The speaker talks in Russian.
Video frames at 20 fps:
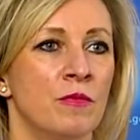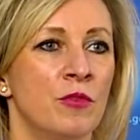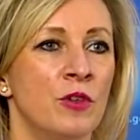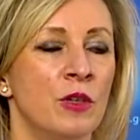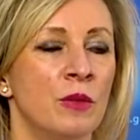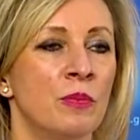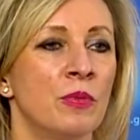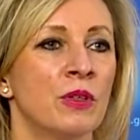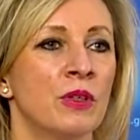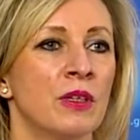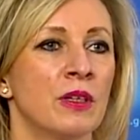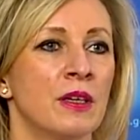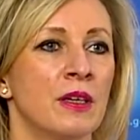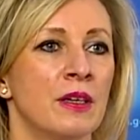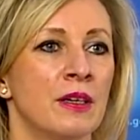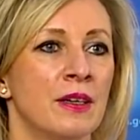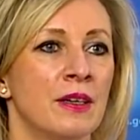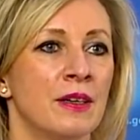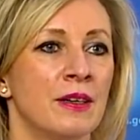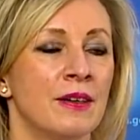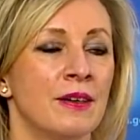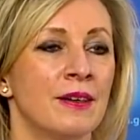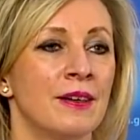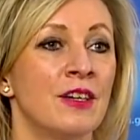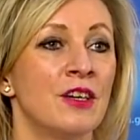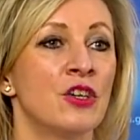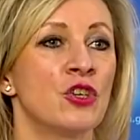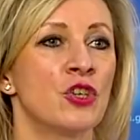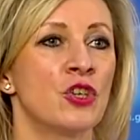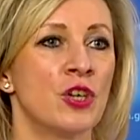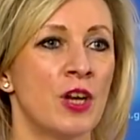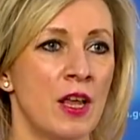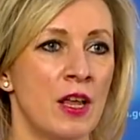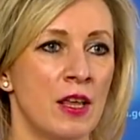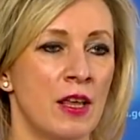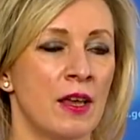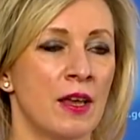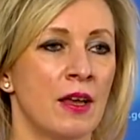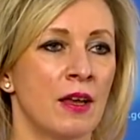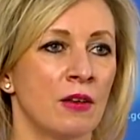выработкой
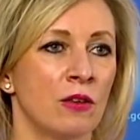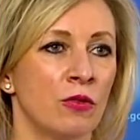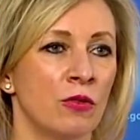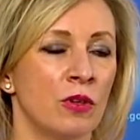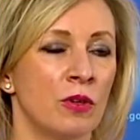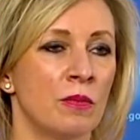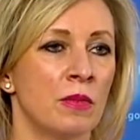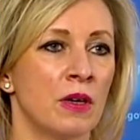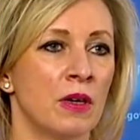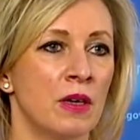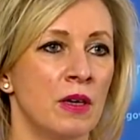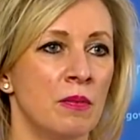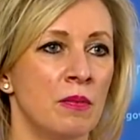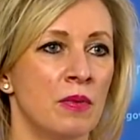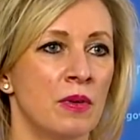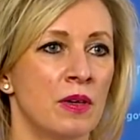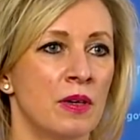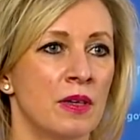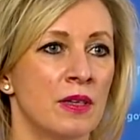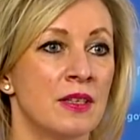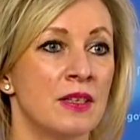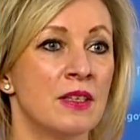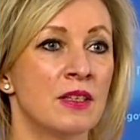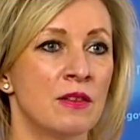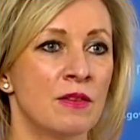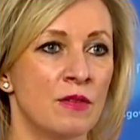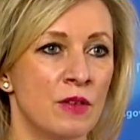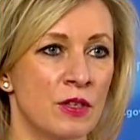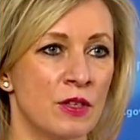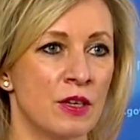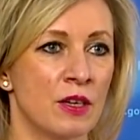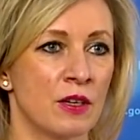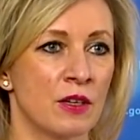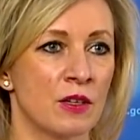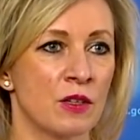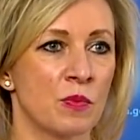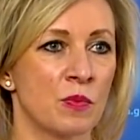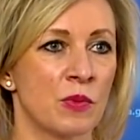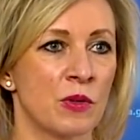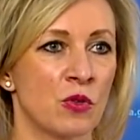решений, которые могли бы а,
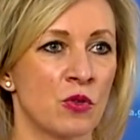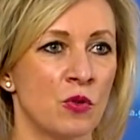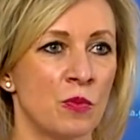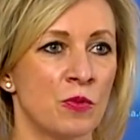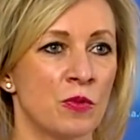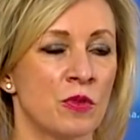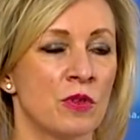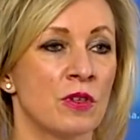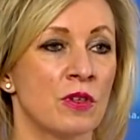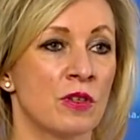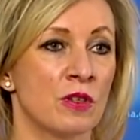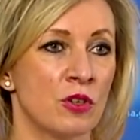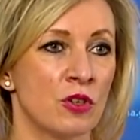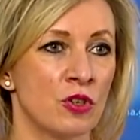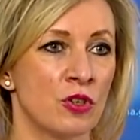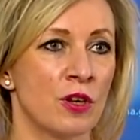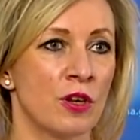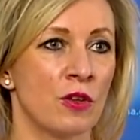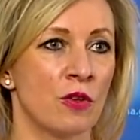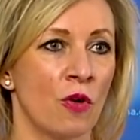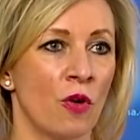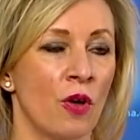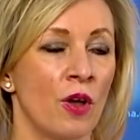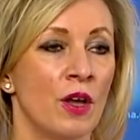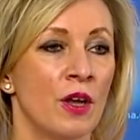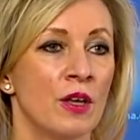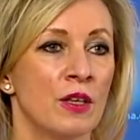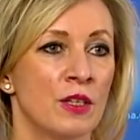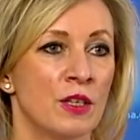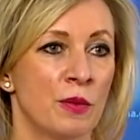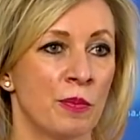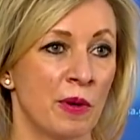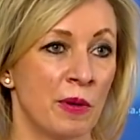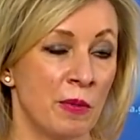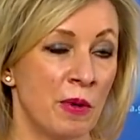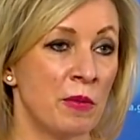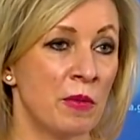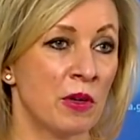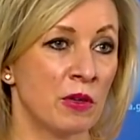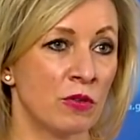действительно способствовать разрешению тех
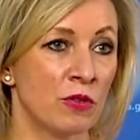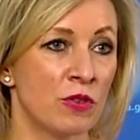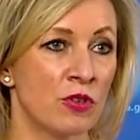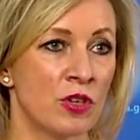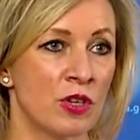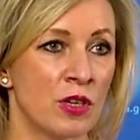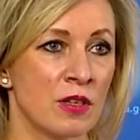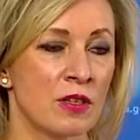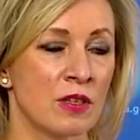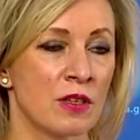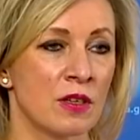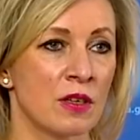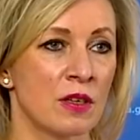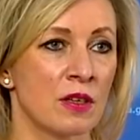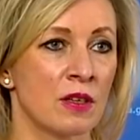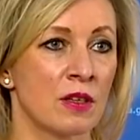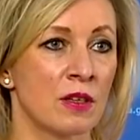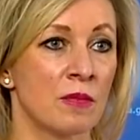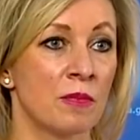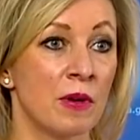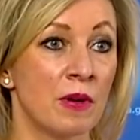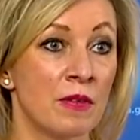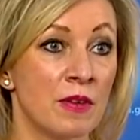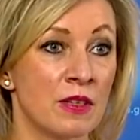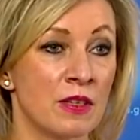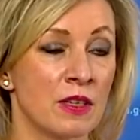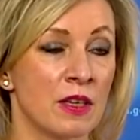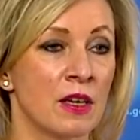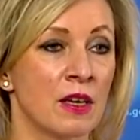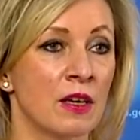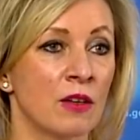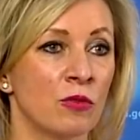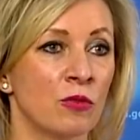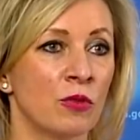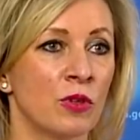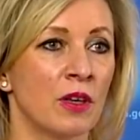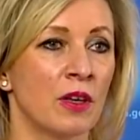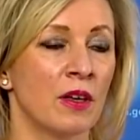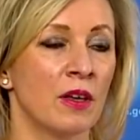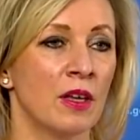проблем, которые сейчас а, на повестке,
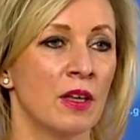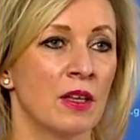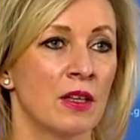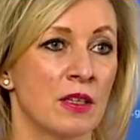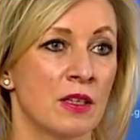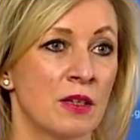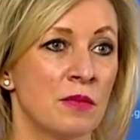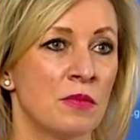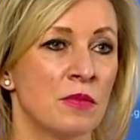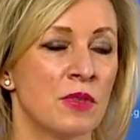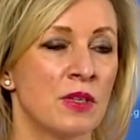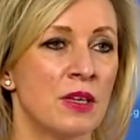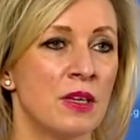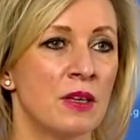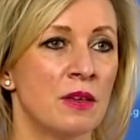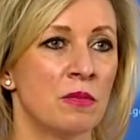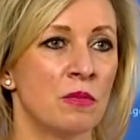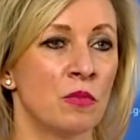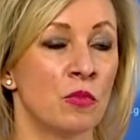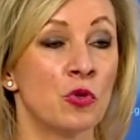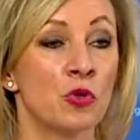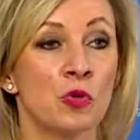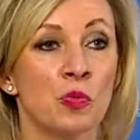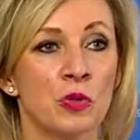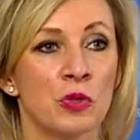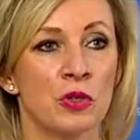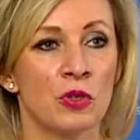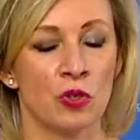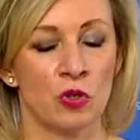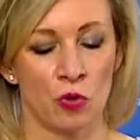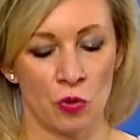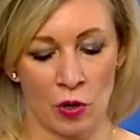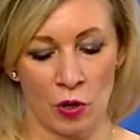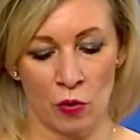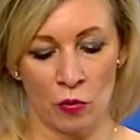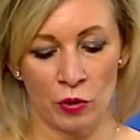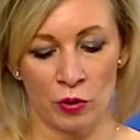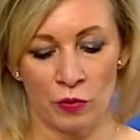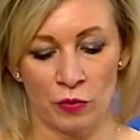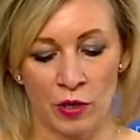которые на самом деле, может быть, еще
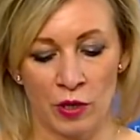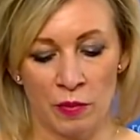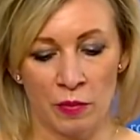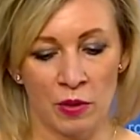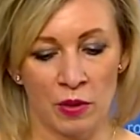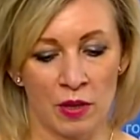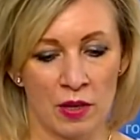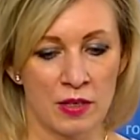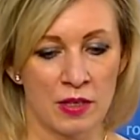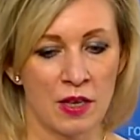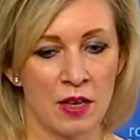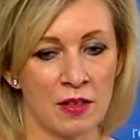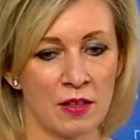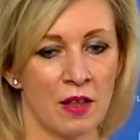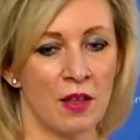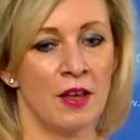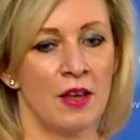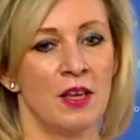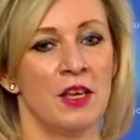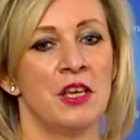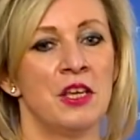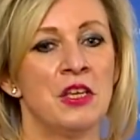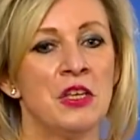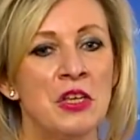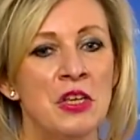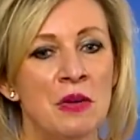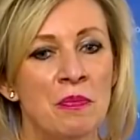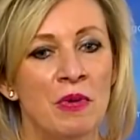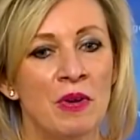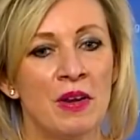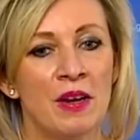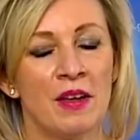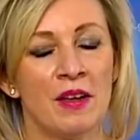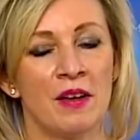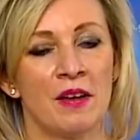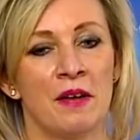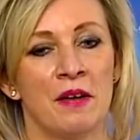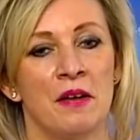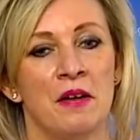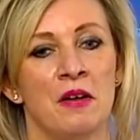какое-то время назад и не были
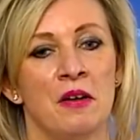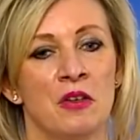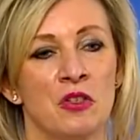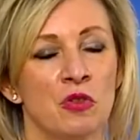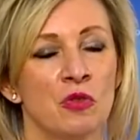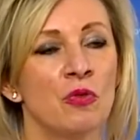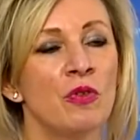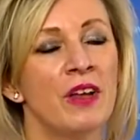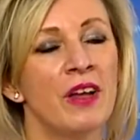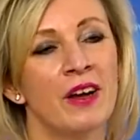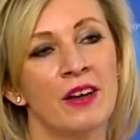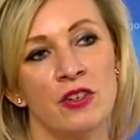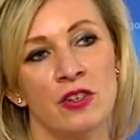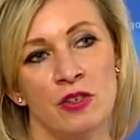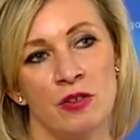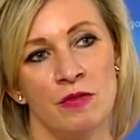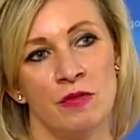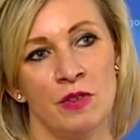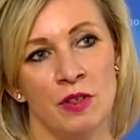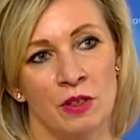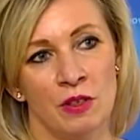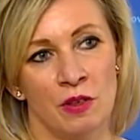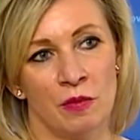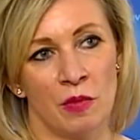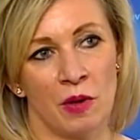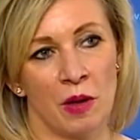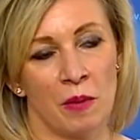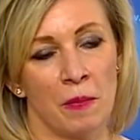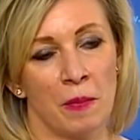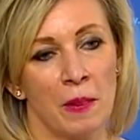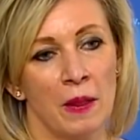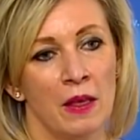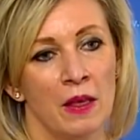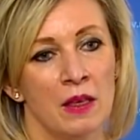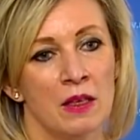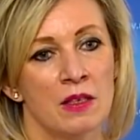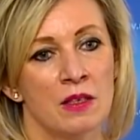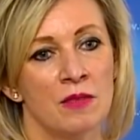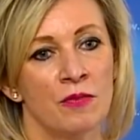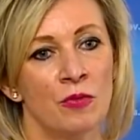а, столь очевидными.
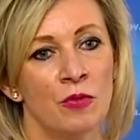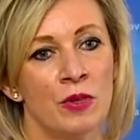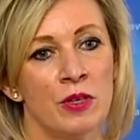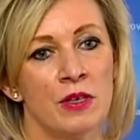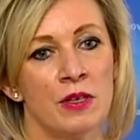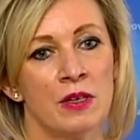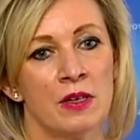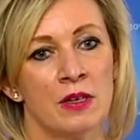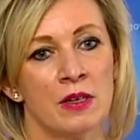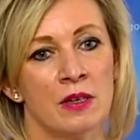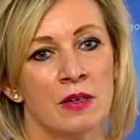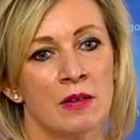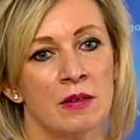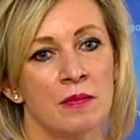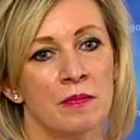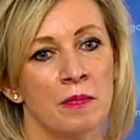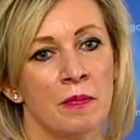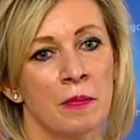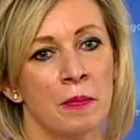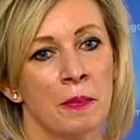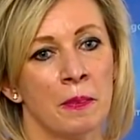Сегодня